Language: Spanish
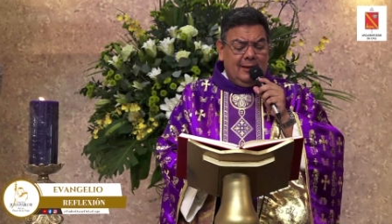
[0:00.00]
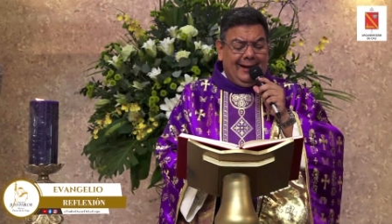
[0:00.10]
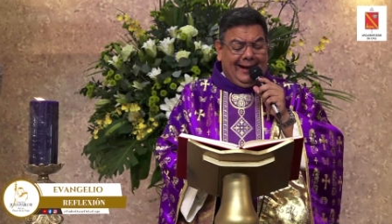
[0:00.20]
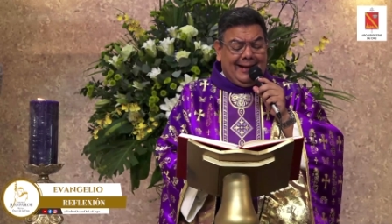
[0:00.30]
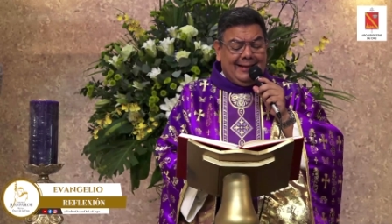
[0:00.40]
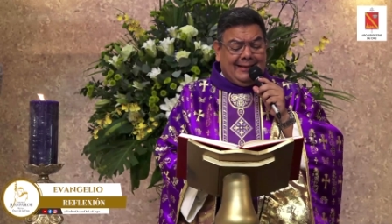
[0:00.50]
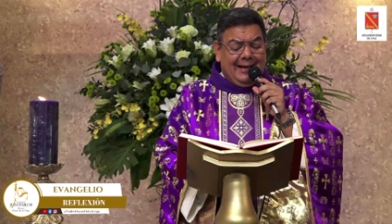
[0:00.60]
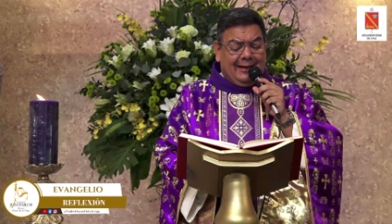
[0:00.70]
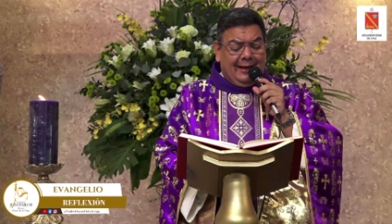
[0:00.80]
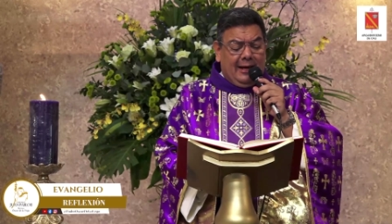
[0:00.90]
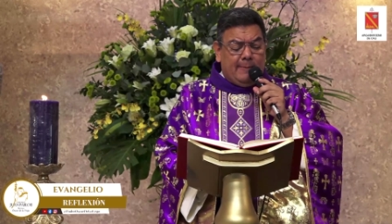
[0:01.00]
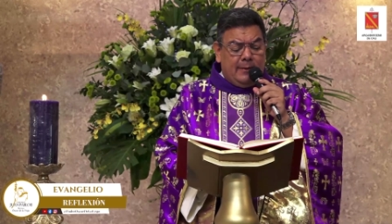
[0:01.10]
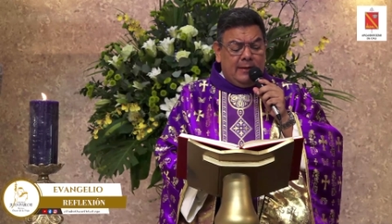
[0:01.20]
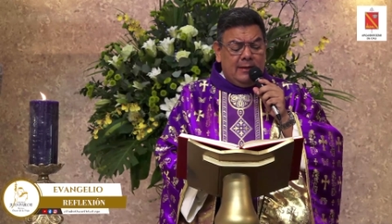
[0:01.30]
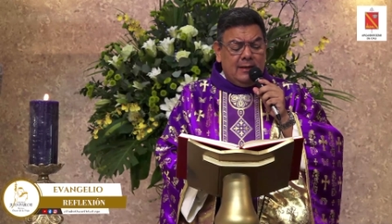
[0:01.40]
El que cree en
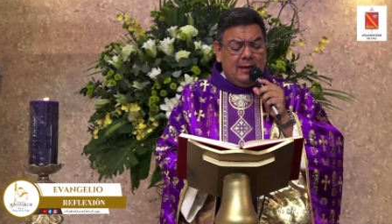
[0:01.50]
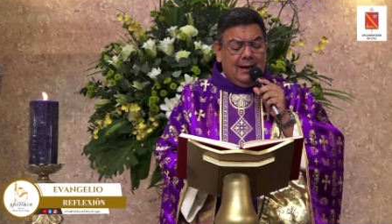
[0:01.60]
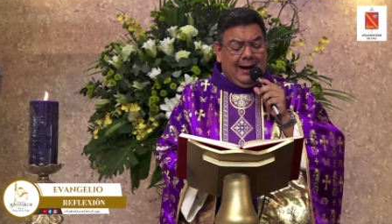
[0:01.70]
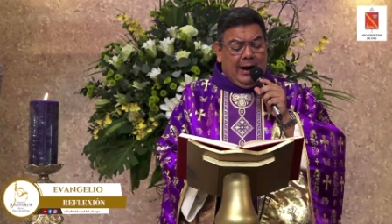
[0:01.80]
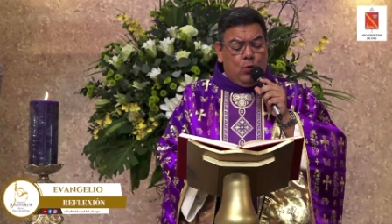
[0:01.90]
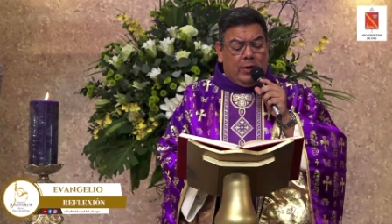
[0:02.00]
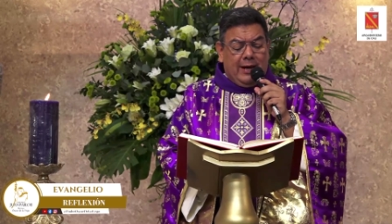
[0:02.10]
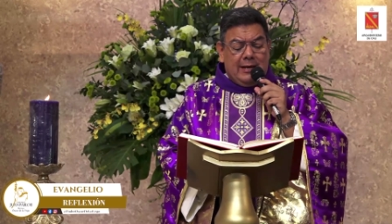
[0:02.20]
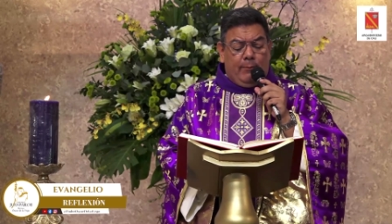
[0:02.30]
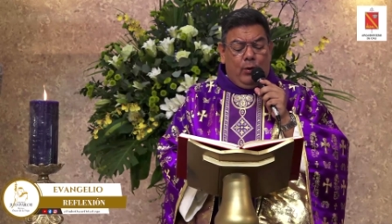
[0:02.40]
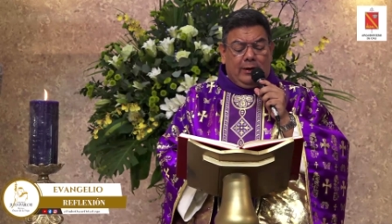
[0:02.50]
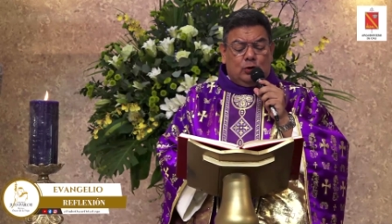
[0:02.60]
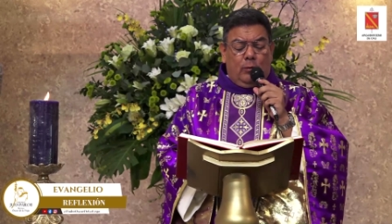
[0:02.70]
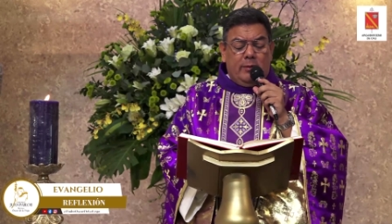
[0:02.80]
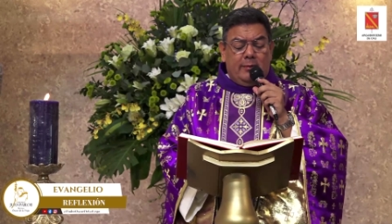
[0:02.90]
mí, aunque haya
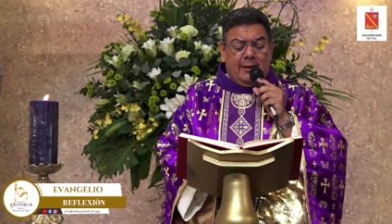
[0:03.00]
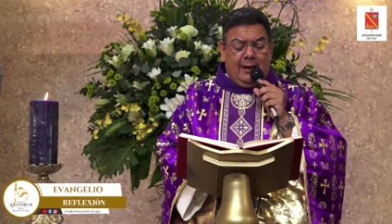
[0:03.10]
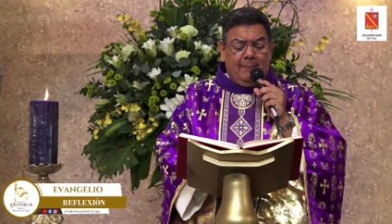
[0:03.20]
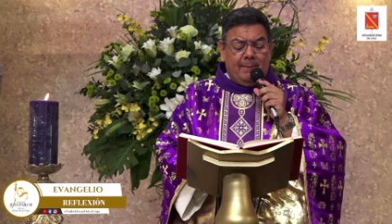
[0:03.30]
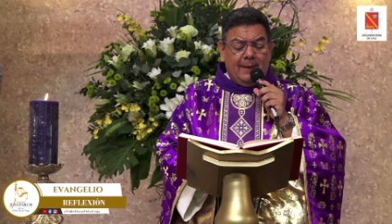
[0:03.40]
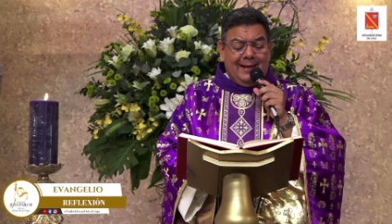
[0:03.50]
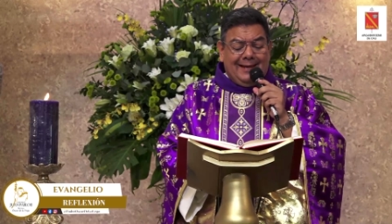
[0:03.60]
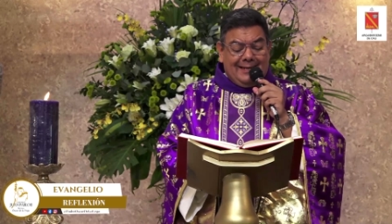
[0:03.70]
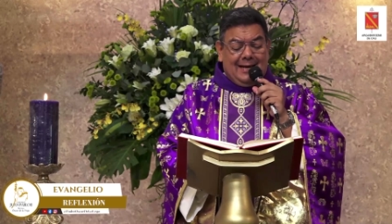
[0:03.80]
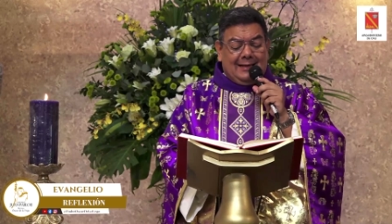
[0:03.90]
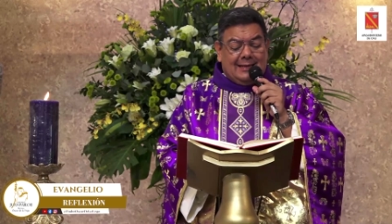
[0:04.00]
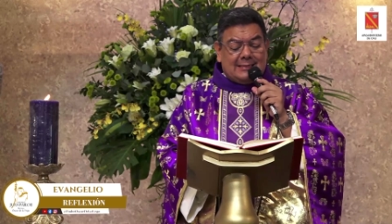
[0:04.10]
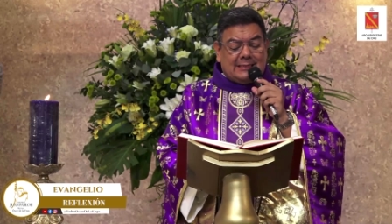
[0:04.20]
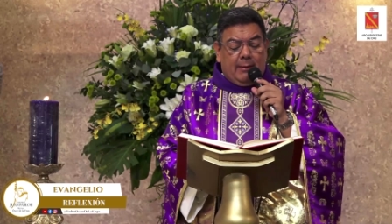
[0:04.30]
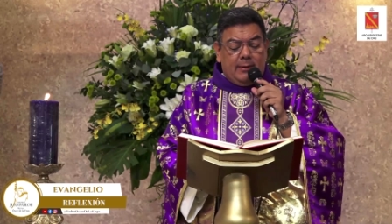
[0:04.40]
muerto, vivirá. Y el que
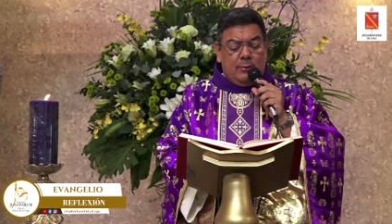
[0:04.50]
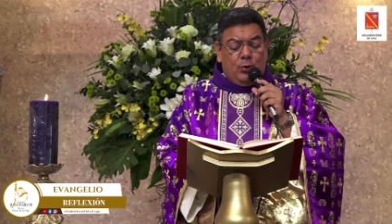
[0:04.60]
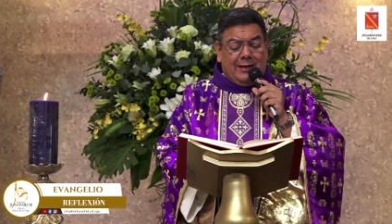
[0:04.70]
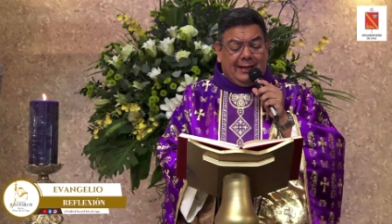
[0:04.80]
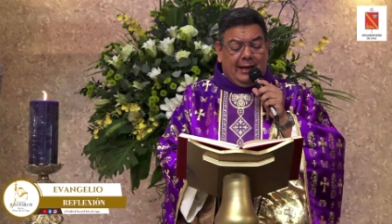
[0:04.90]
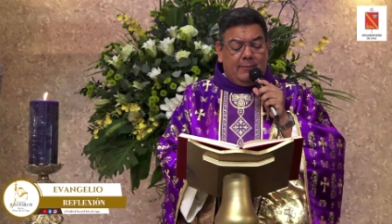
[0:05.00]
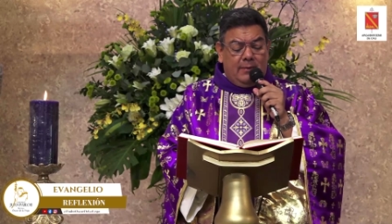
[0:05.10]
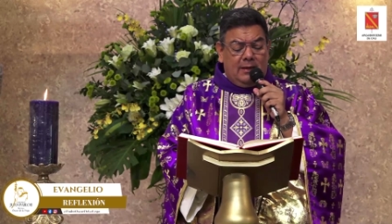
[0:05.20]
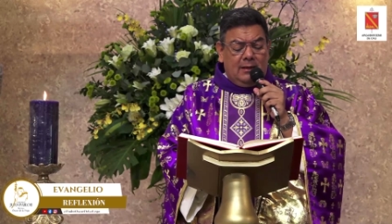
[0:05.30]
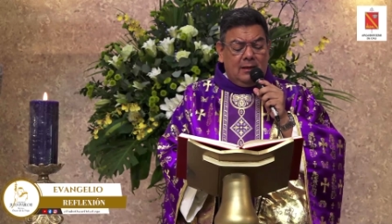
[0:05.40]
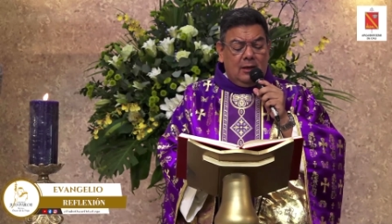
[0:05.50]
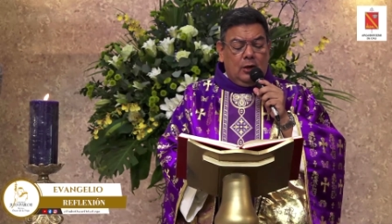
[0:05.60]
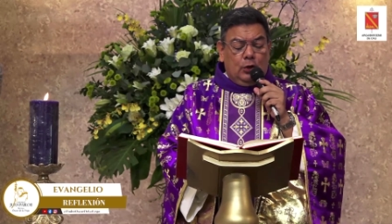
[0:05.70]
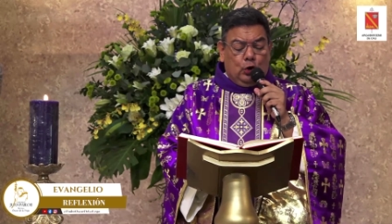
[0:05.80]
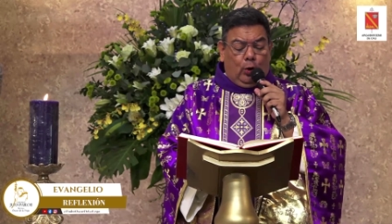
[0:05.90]
está vivo y cree en mí,
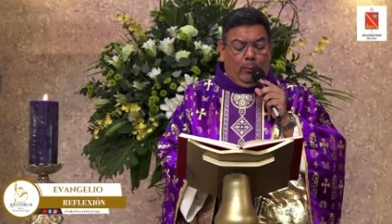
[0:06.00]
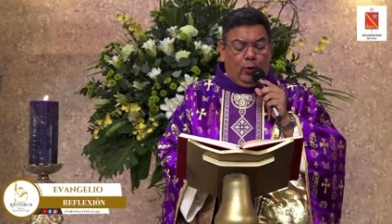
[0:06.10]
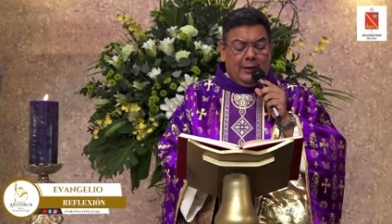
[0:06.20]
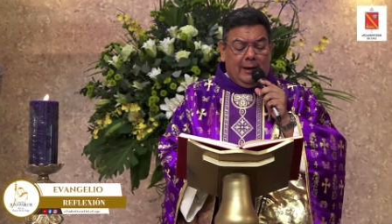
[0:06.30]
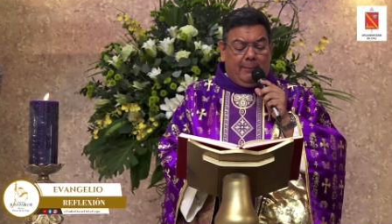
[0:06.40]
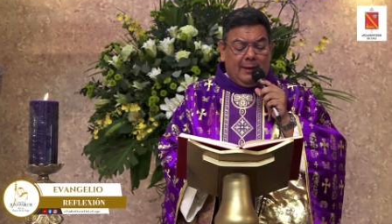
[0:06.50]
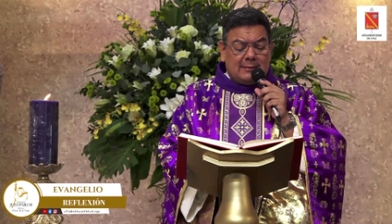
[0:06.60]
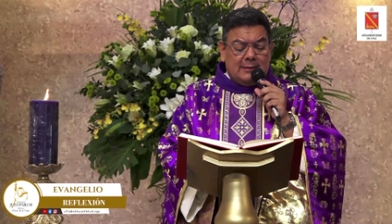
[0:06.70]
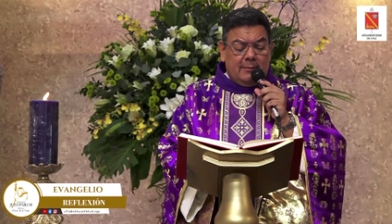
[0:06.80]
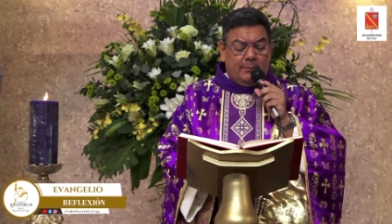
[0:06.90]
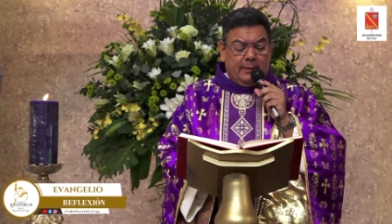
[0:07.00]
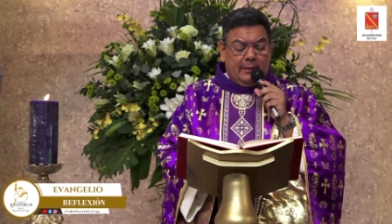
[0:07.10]
no morirá para siempre.